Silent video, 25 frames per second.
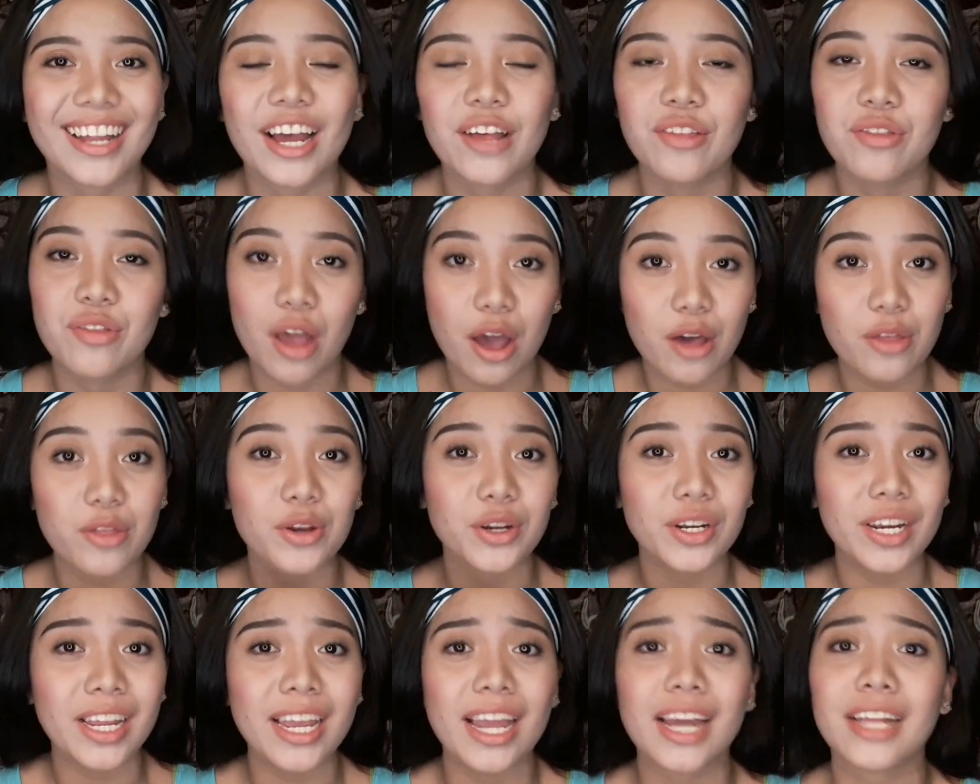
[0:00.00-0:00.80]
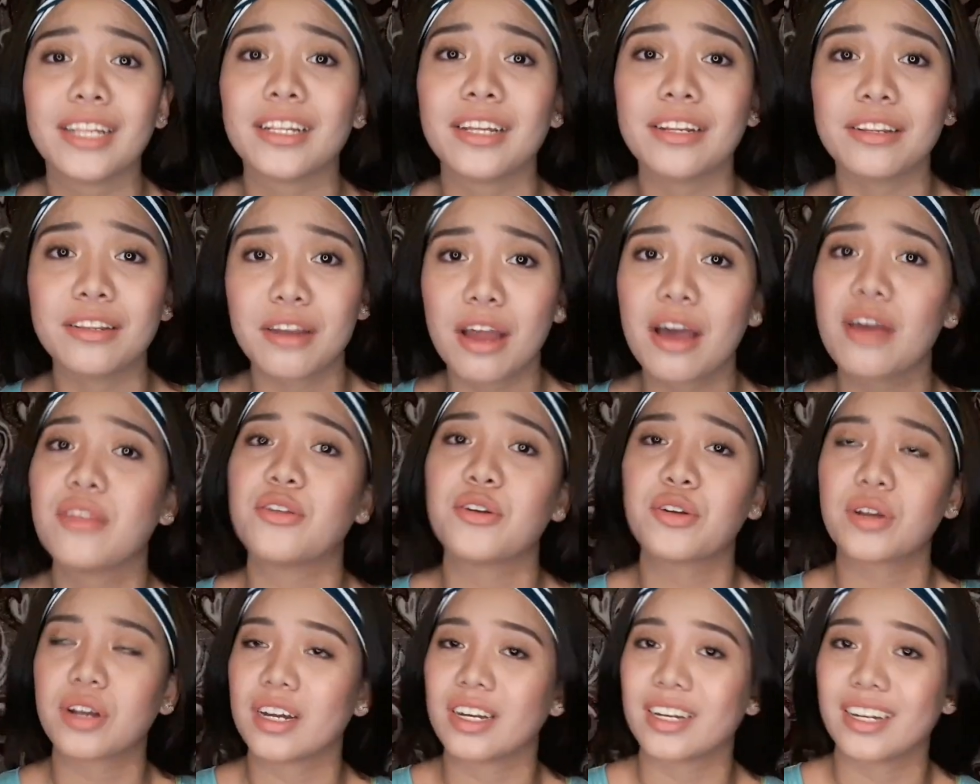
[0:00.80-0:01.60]
Another day at
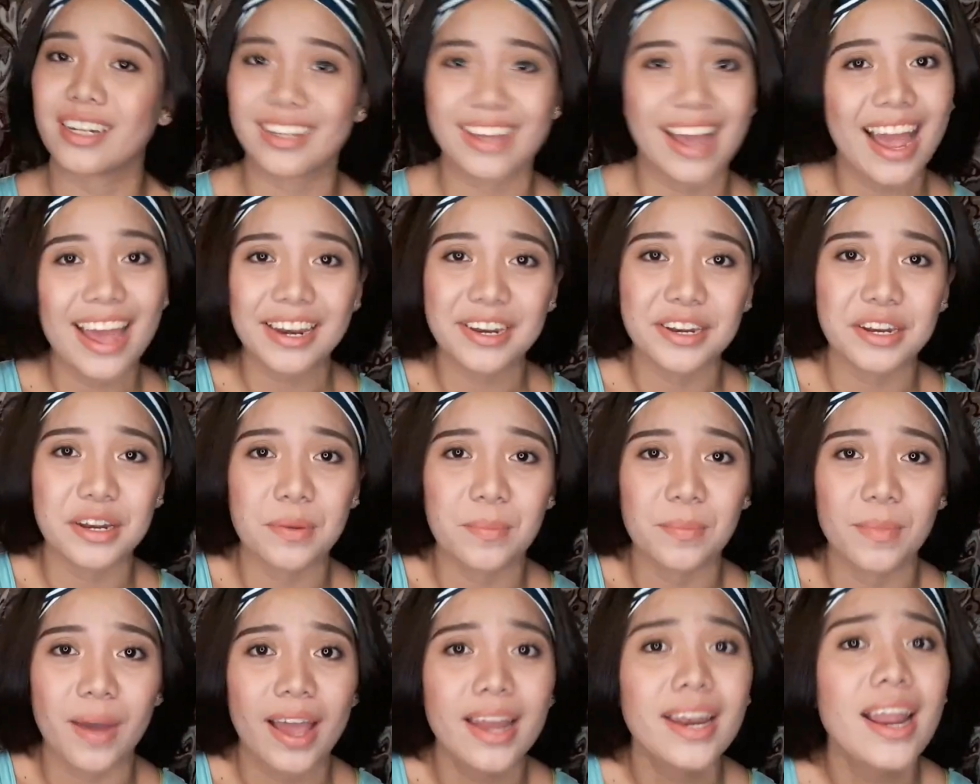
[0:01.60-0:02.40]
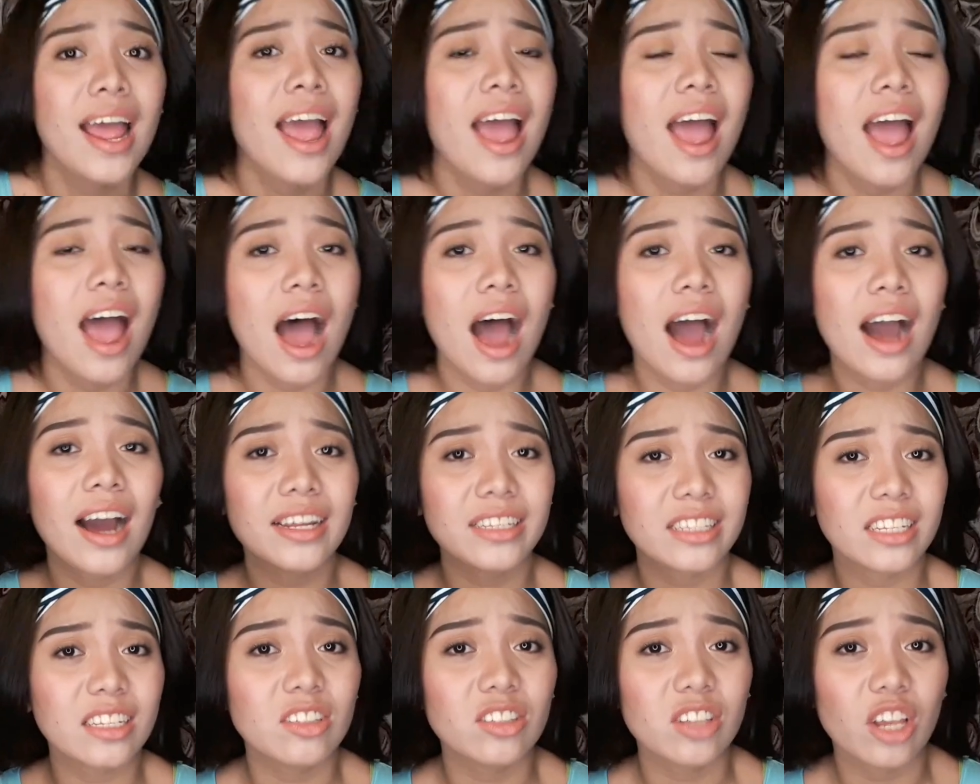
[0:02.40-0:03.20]
another kagagahan na naman ang
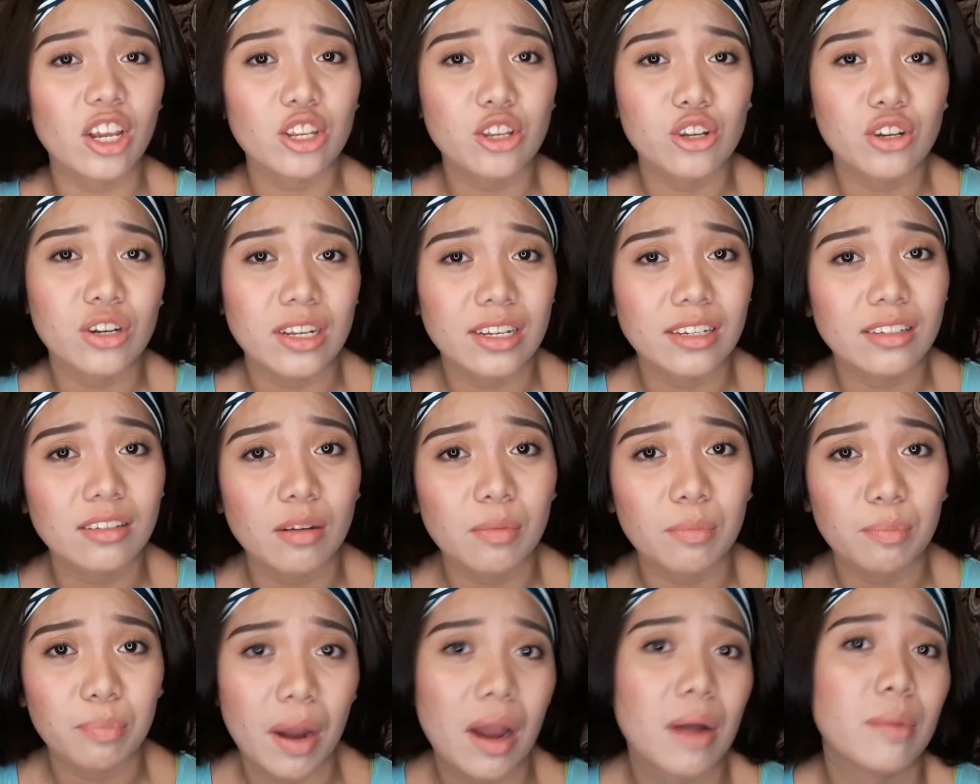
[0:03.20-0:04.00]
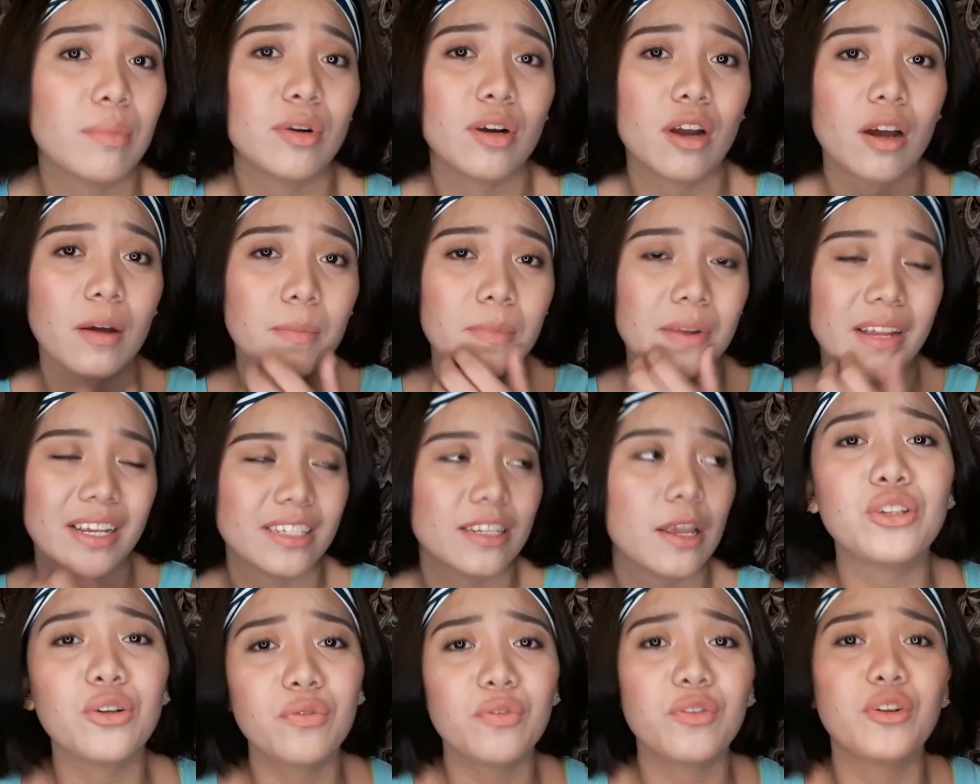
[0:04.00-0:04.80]
hatid sa inyo ng isang Pammy Robles.